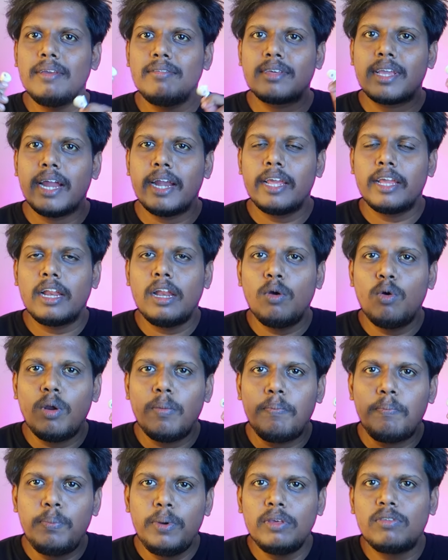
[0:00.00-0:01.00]
ப்ரைஸ் கேட்டகரியில்
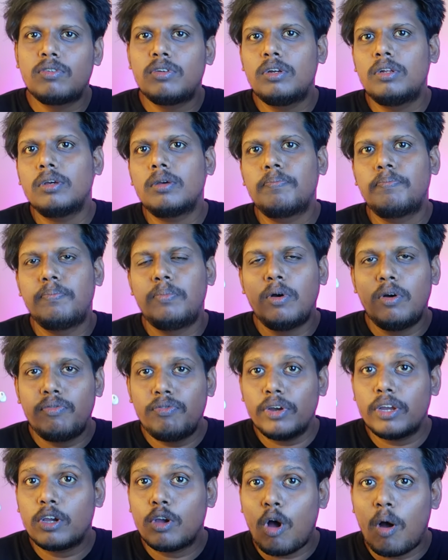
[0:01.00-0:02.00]
ஒரு பெஸ்ட்டு
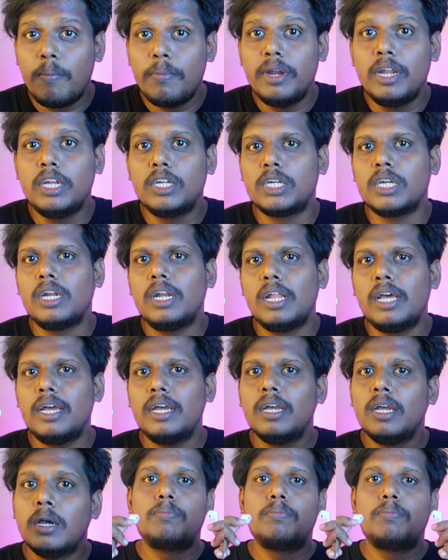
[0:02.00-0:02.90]
பர்ஃபெக்ட் காம்பினேஷனில்